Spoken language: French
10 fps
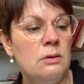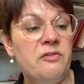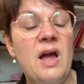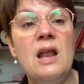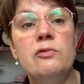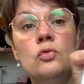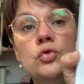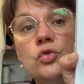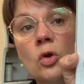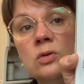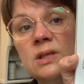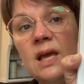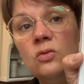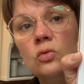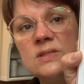Enfin, elles vont du
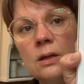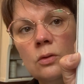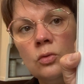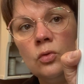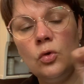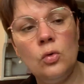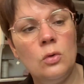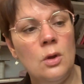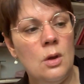34 au 52.